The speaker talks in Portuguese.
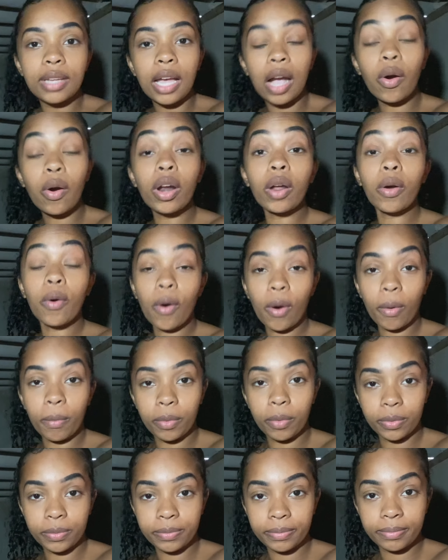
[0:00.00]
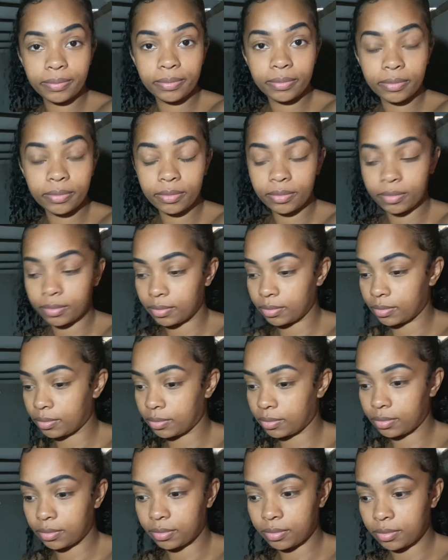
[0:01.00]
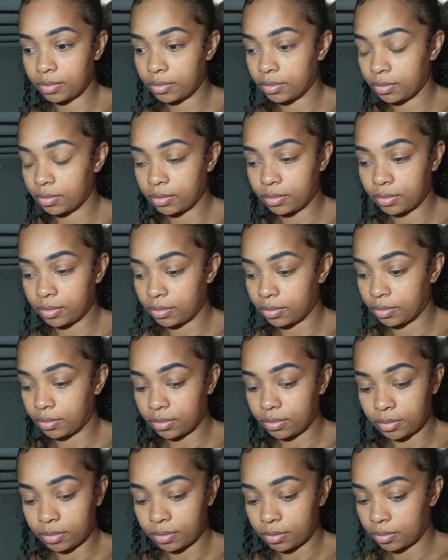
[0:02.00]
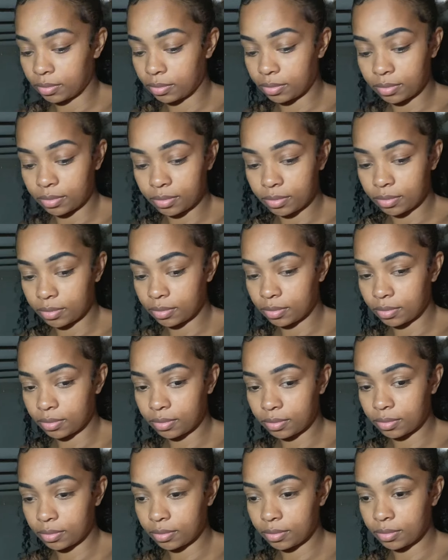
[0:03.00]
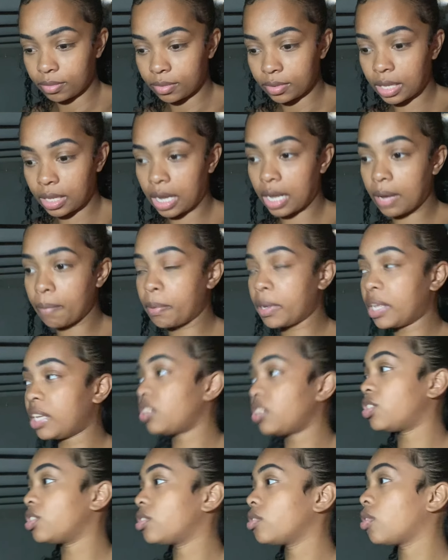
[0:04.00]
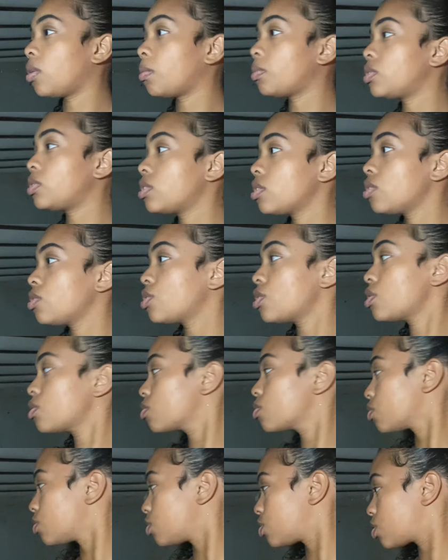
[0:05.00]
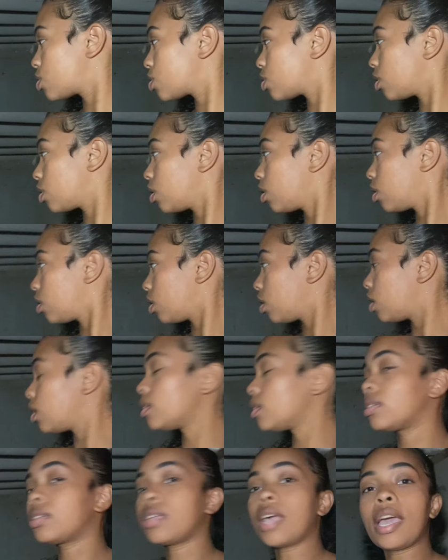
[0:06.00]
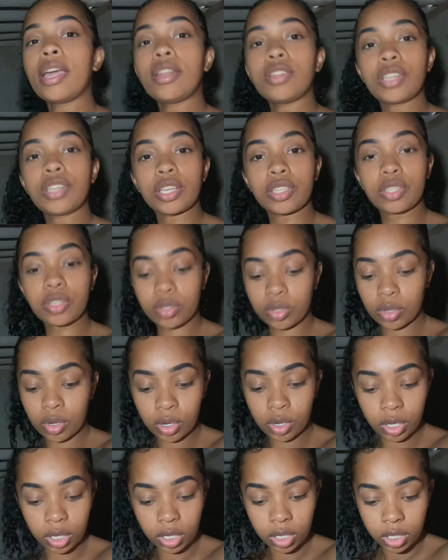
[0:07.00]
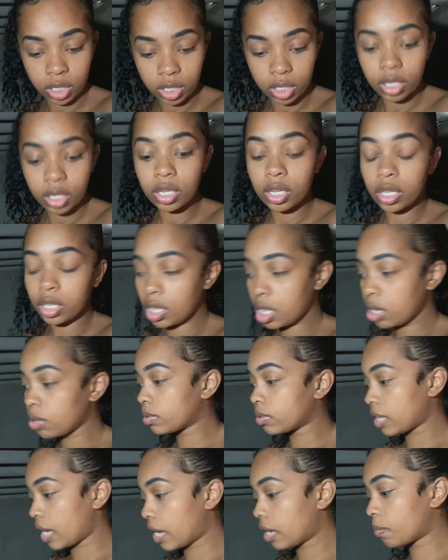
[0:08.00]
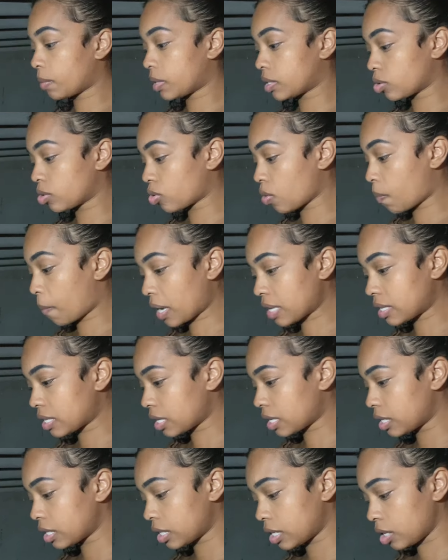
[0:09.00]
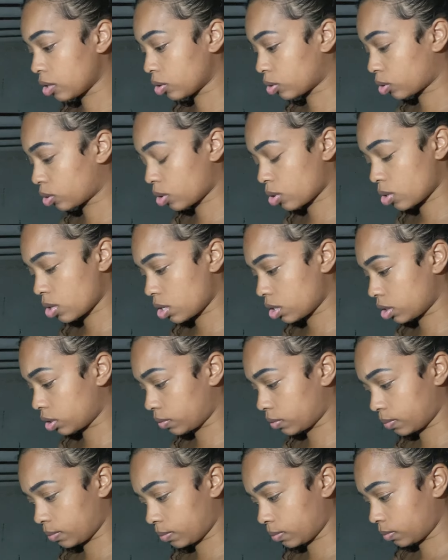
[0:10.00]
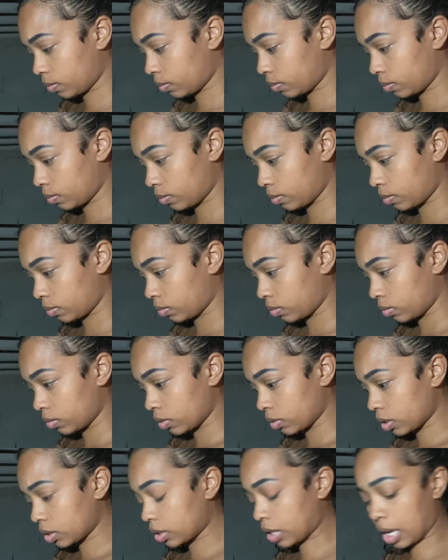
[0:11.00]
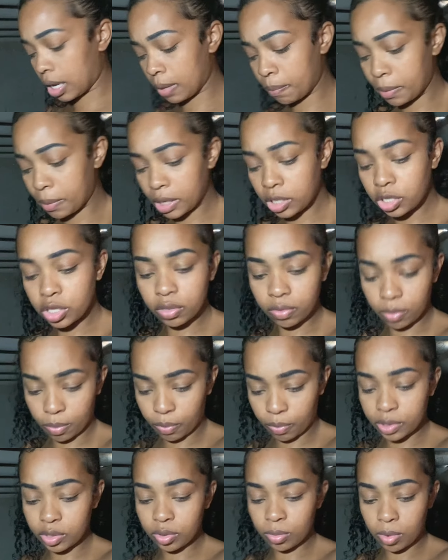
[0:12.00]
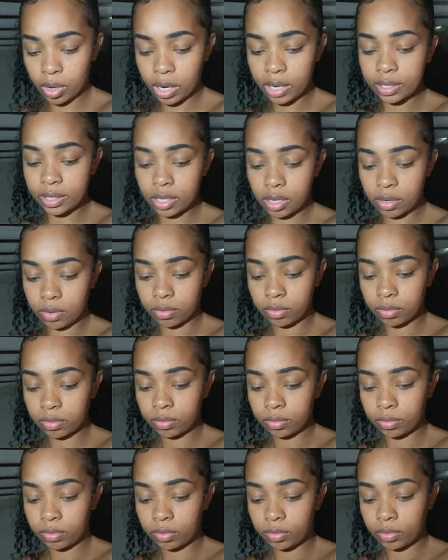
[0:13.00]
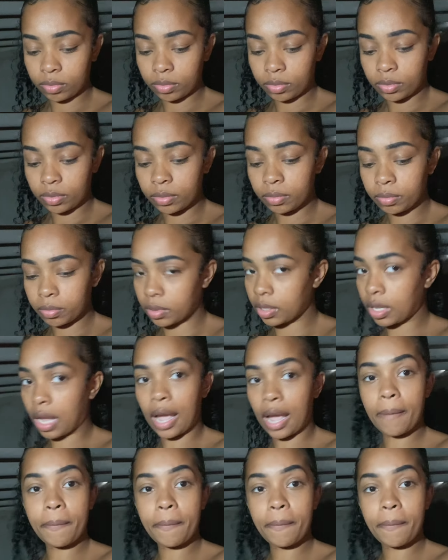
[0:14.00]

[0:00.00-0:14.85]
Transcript: Agora como? Companheiro, você sempre quer registro. Tá repreendido, não, não sei é é registro. Tá né? Falei tudo Sério, gente, eu tô... Não, sério, mas eu tô passada aqui, eu tô. Tá repreendido, vamos fazer uma oração. Tá